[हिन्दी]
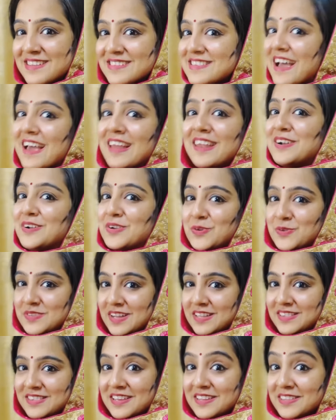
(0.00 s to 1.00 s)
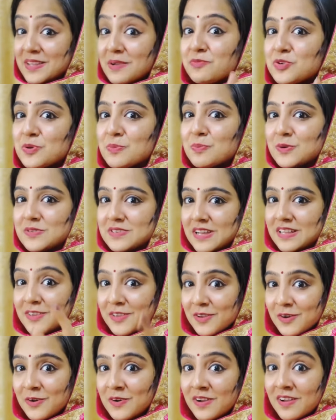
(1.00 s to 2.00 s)
साइलेंट हो जाते एकदम चुप हो
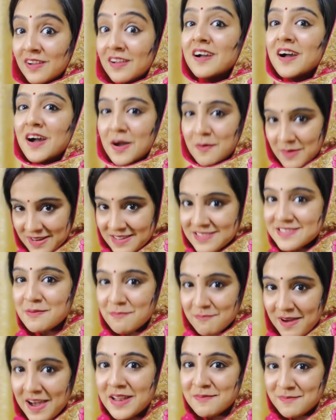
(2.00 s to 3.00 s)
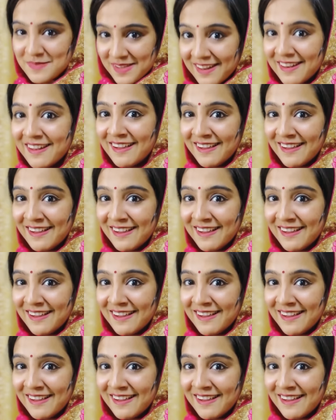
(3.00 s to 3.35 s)
जाते हो हाँ। हमारे सम्मान में है ना